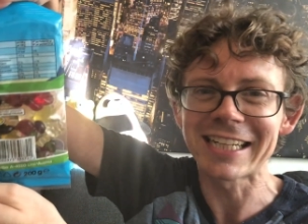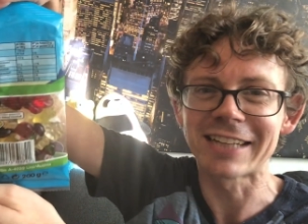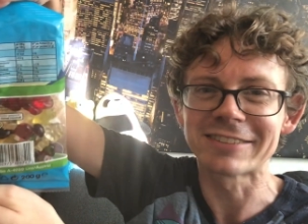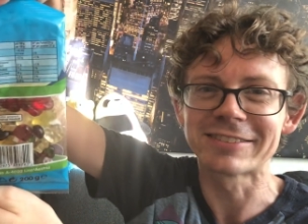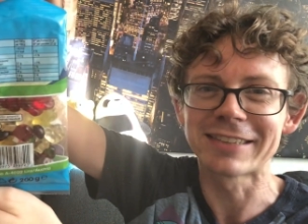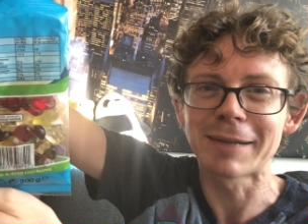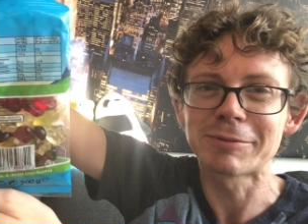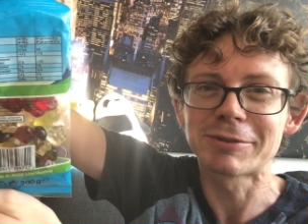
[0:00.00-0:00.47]

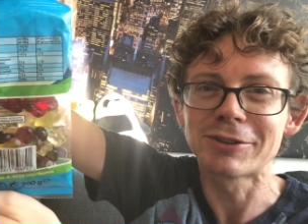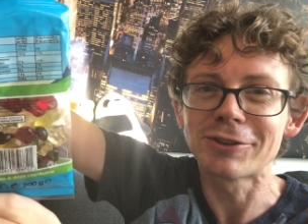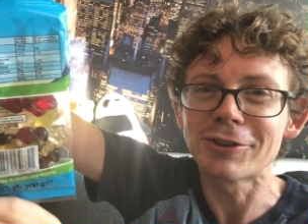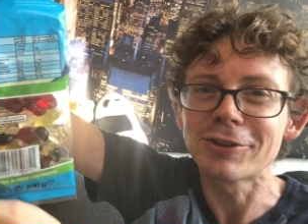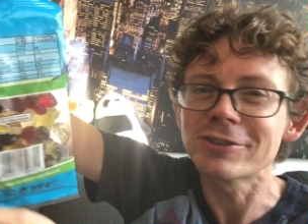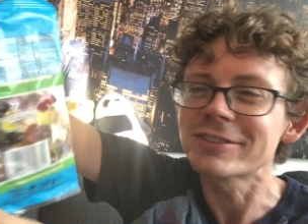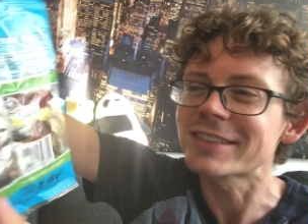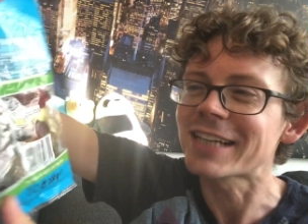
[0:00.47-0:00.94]
Also selbst in
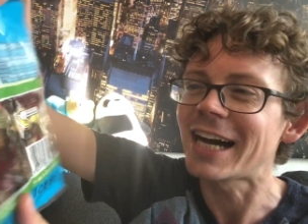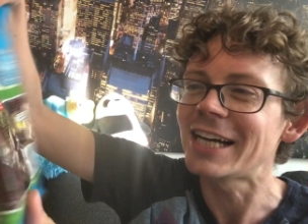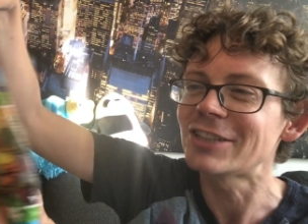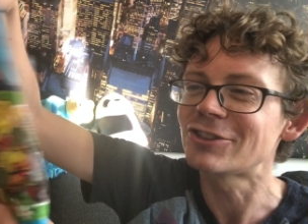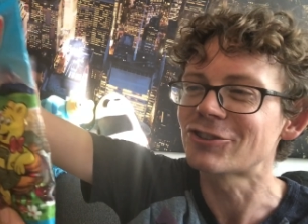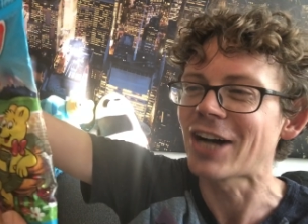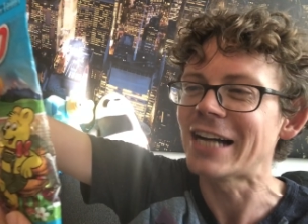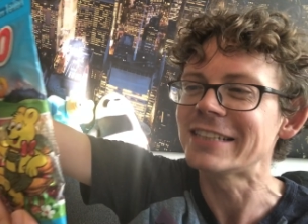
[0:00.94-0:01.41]

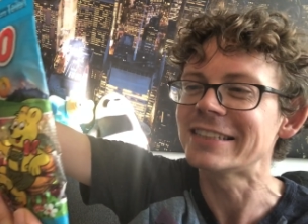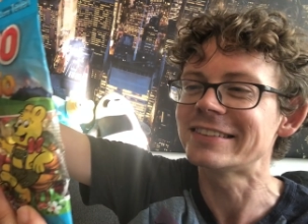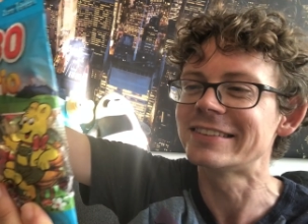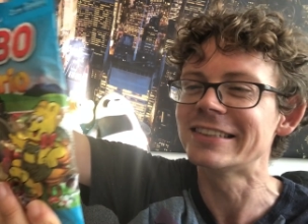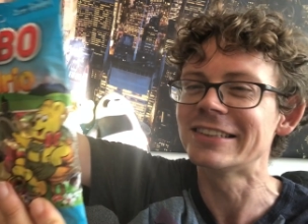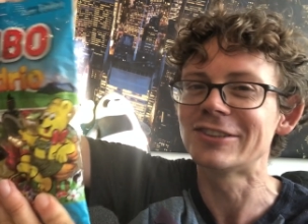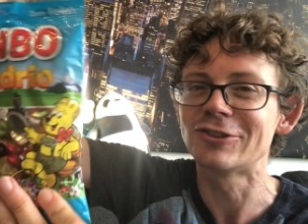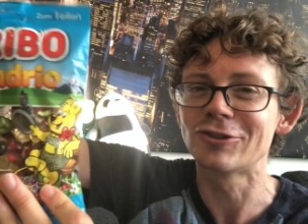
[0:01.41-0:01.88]
Österreich scheint es die
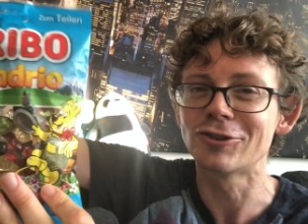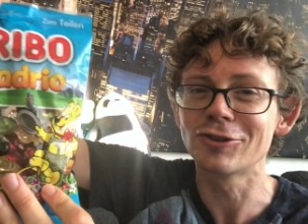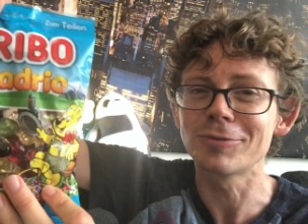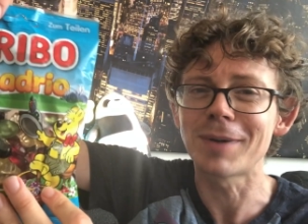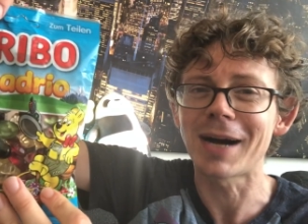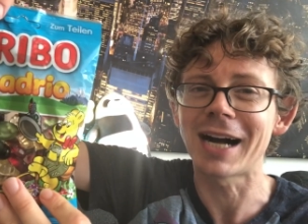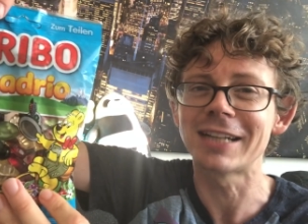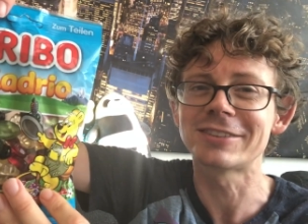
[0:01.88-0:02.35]
nicht
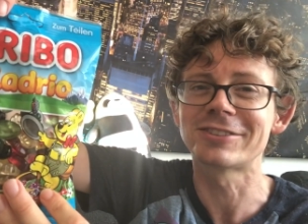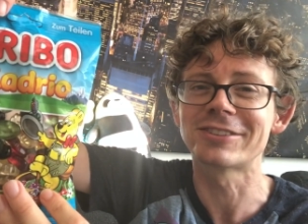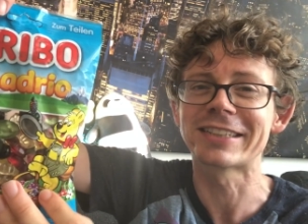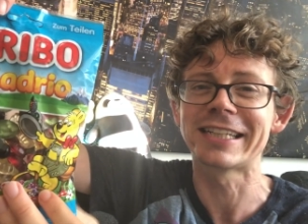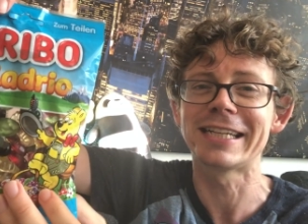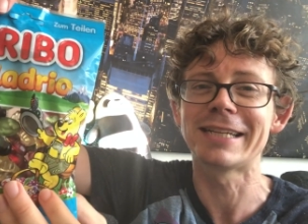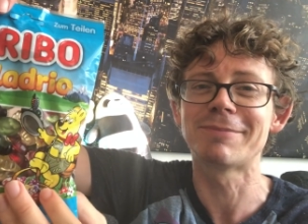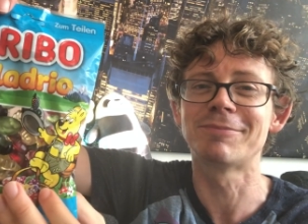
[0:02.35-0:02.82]
überall zu
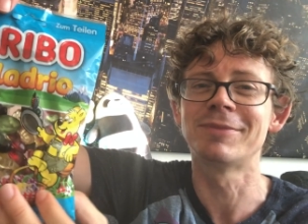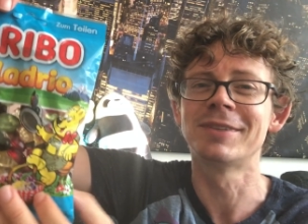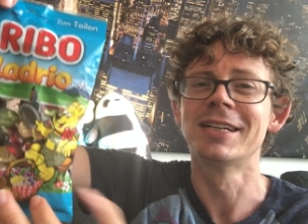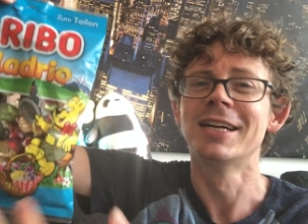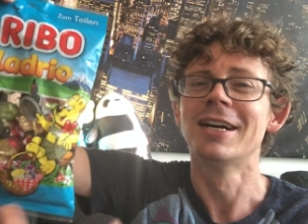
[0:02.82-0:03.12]
geben.